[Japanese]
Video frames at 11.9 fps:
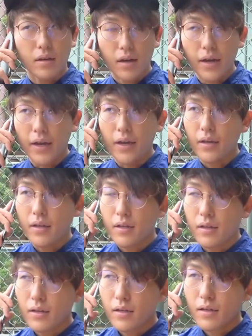はい、
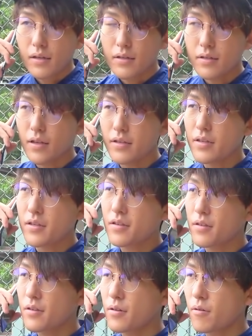先
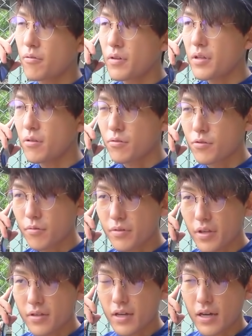日本人と直
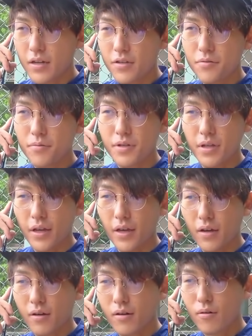接話をし
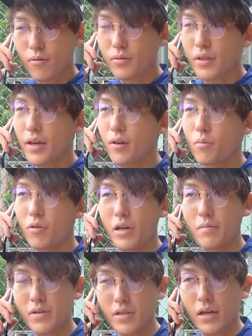て答えをもら
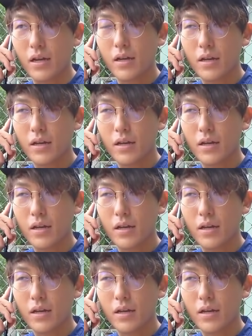いました。